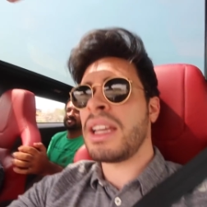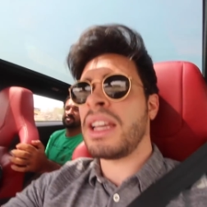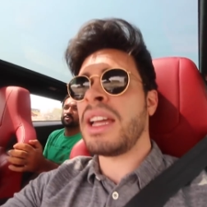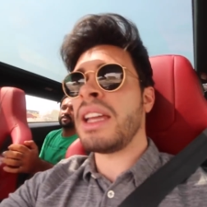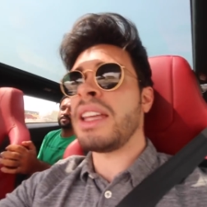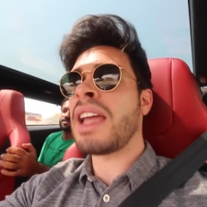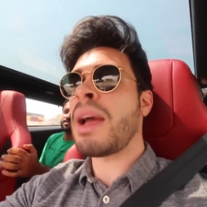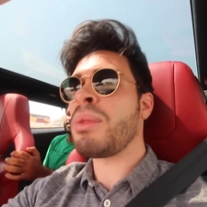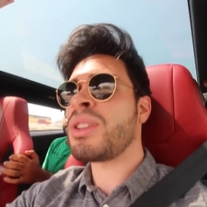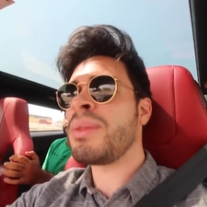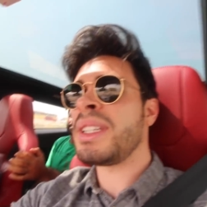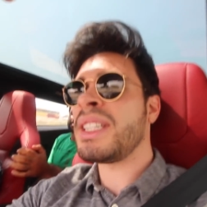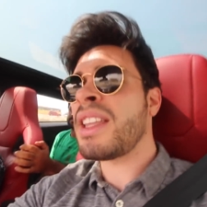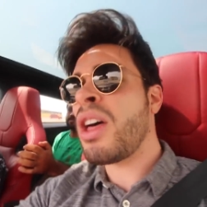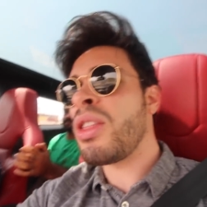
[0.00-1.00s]
Que ya hemos
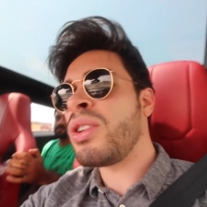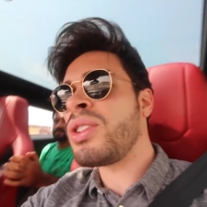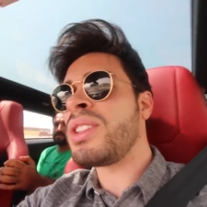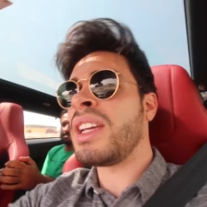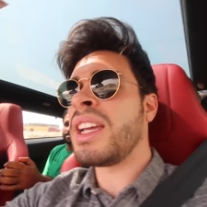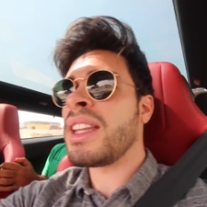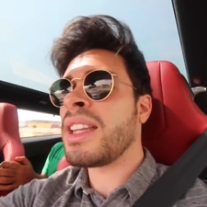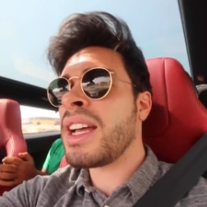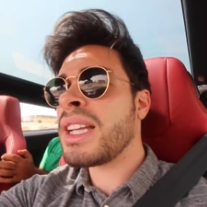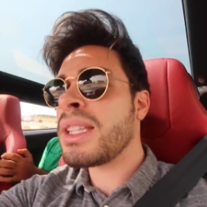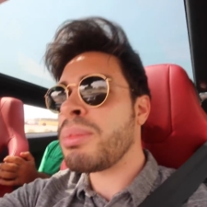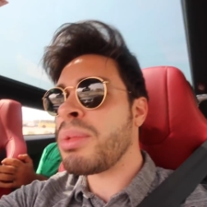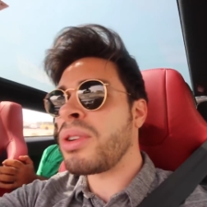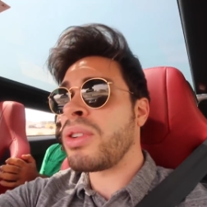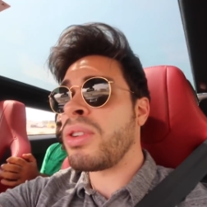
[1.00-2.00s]
visitado dos
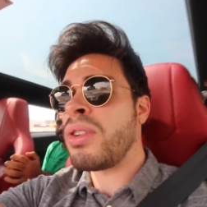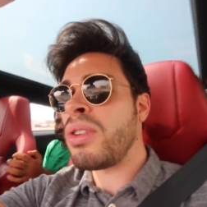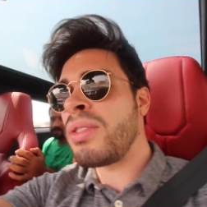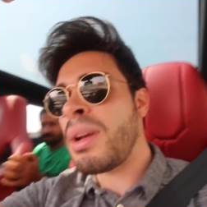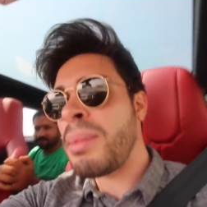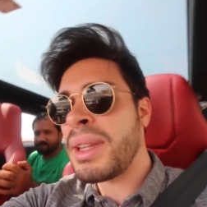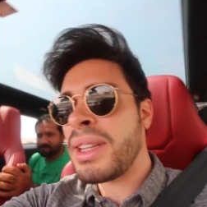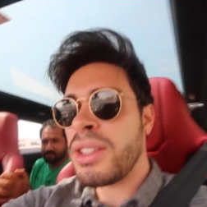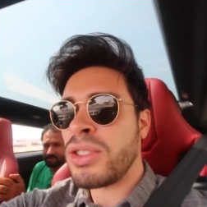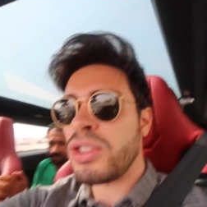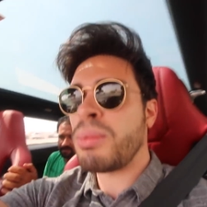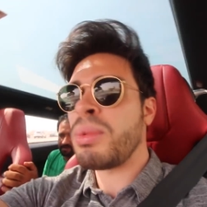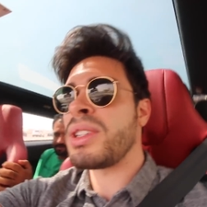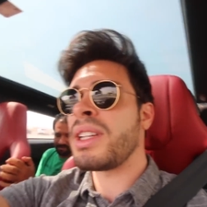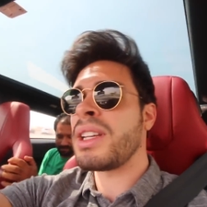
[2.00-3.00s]
tiendas Pero no, obviamente no os
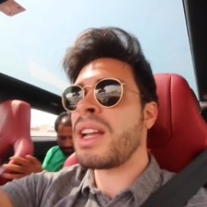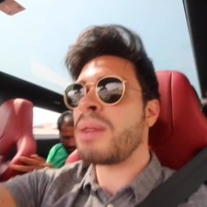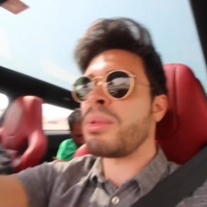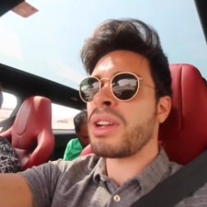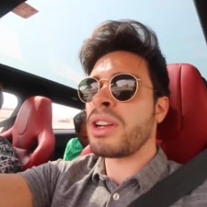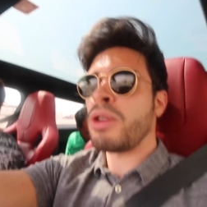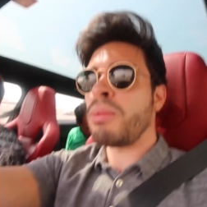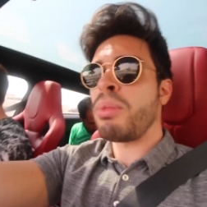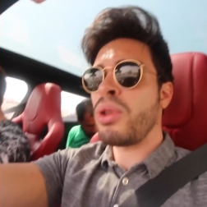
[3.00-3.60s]
lo puedo enseñar porque no